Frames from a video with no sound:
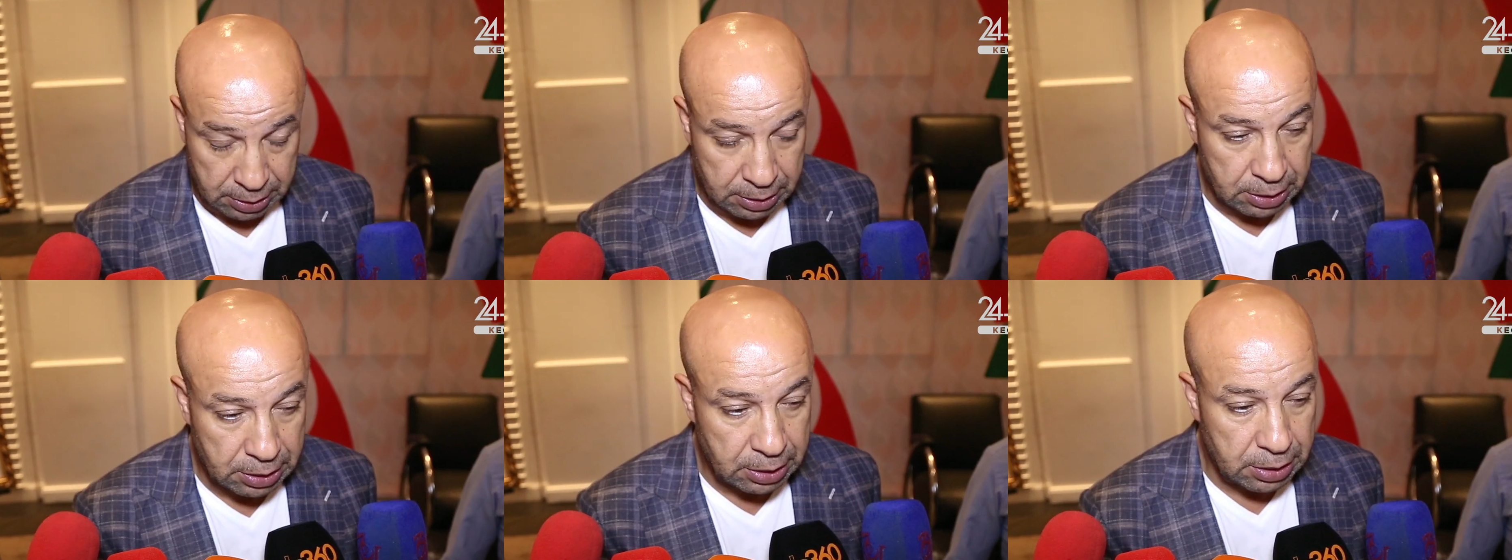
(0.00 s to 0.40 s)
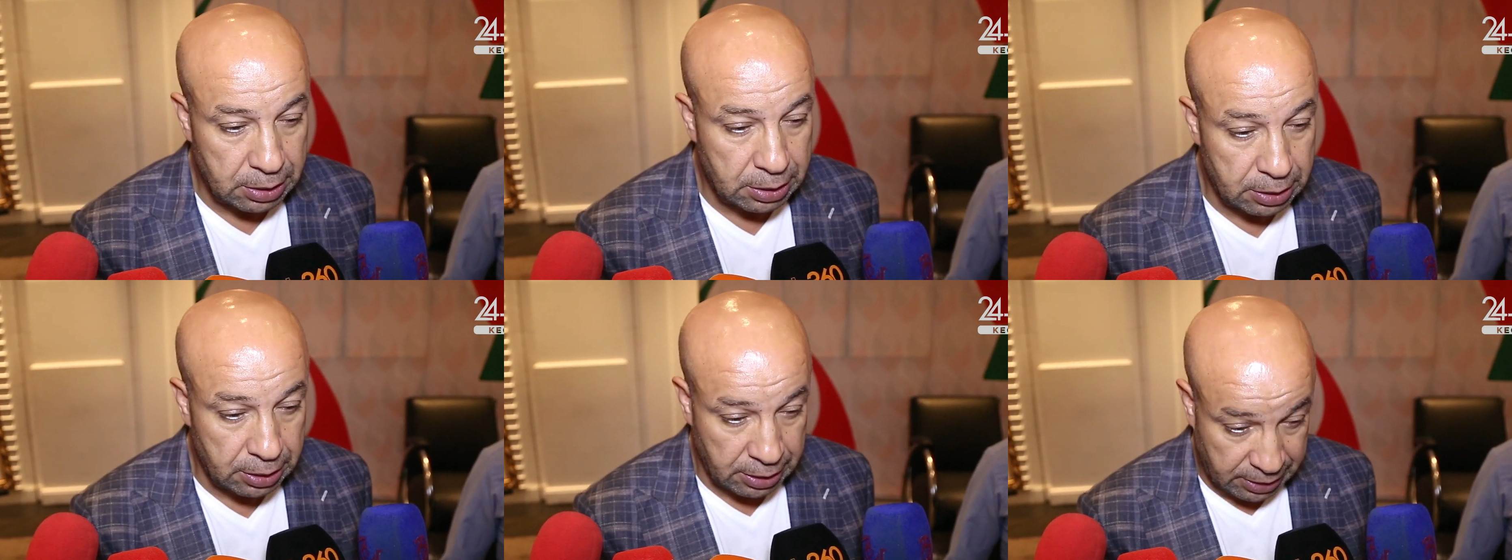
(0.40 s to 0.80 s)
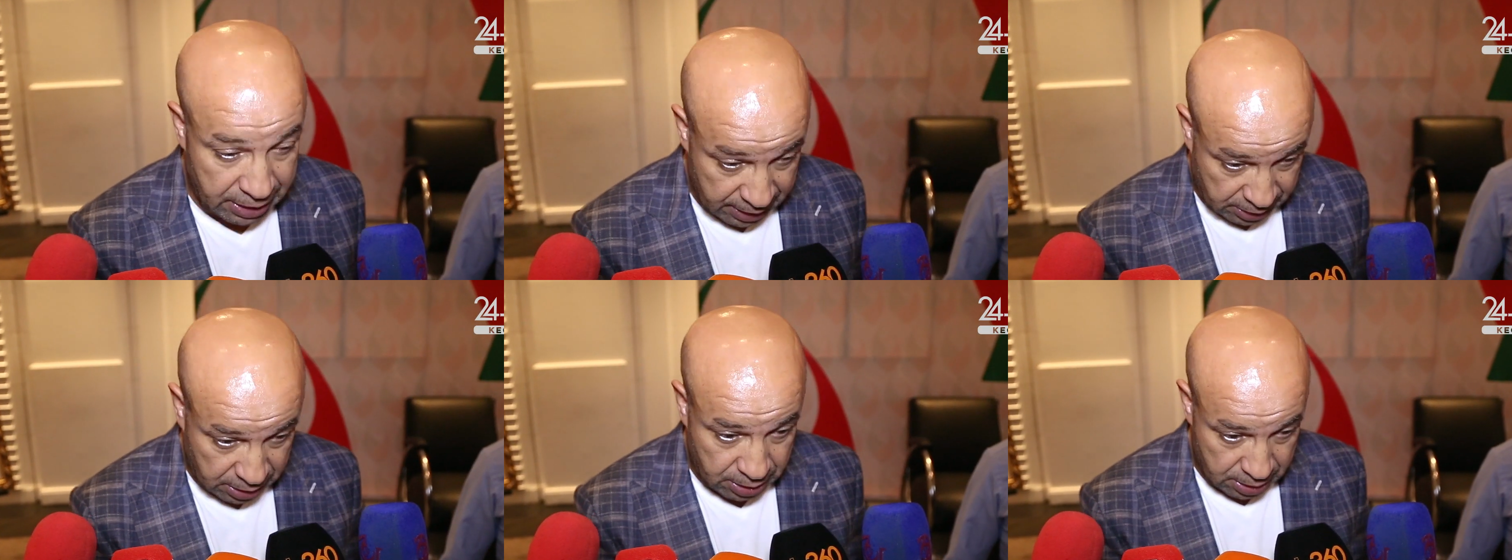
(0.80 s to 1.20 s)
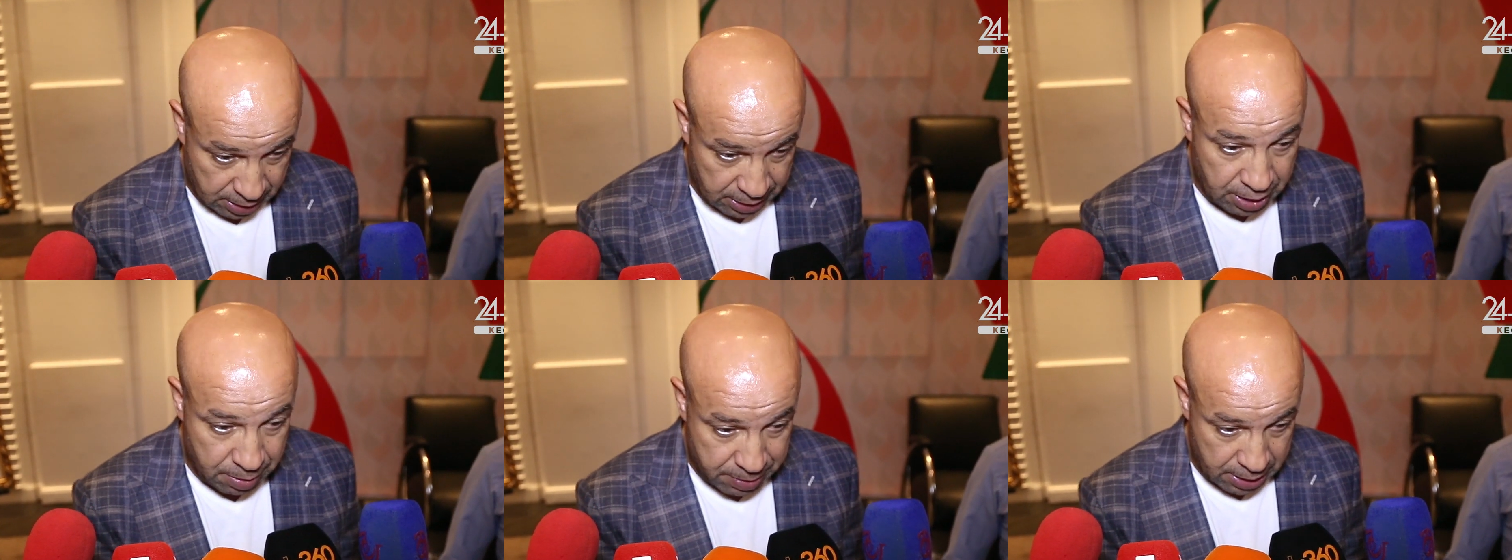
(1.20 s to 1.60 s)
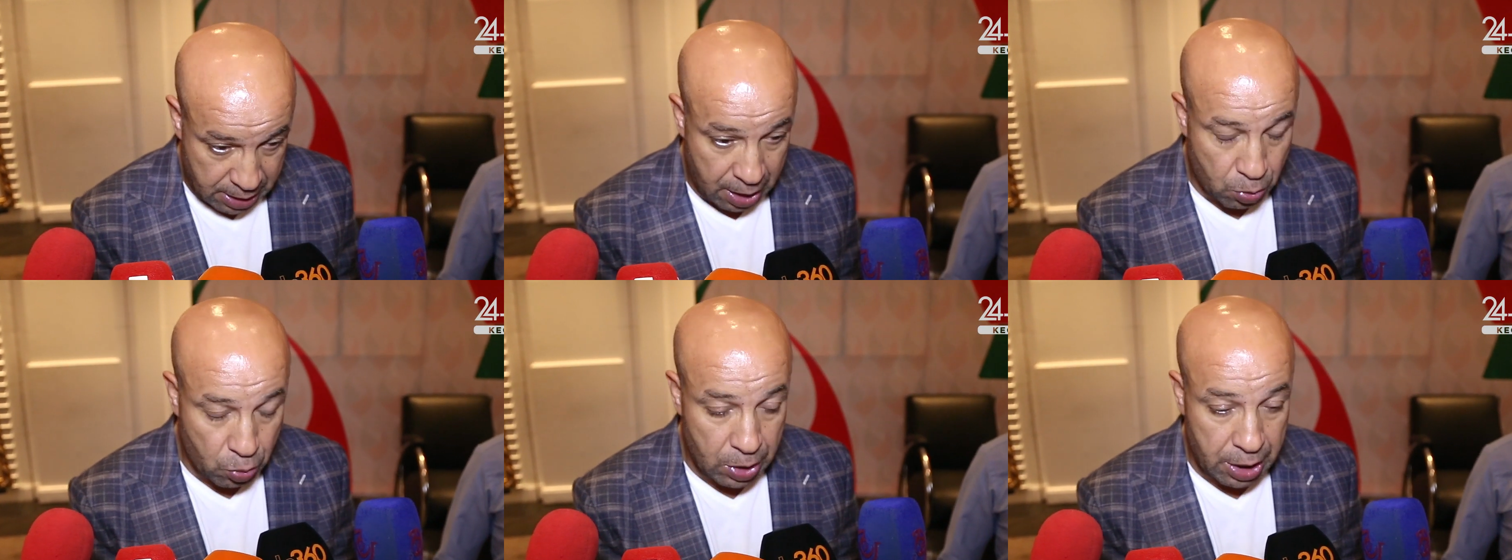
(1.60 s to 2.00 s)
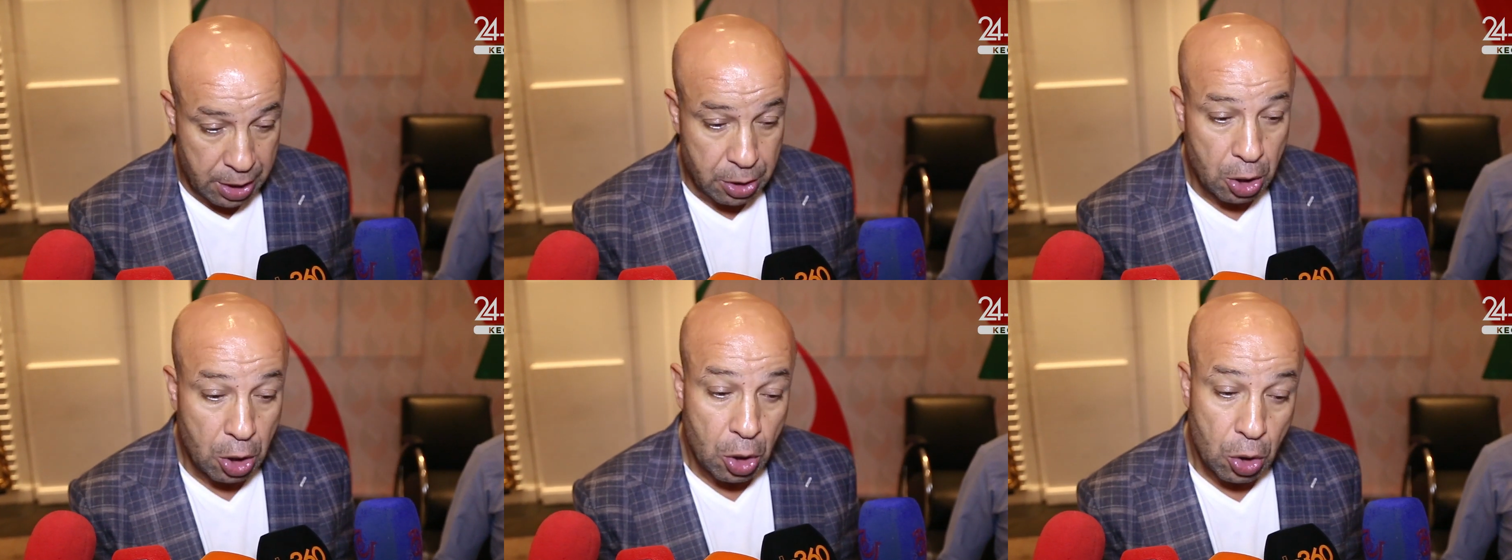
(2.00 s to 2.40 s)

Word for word: الذاتي للمهنه اولا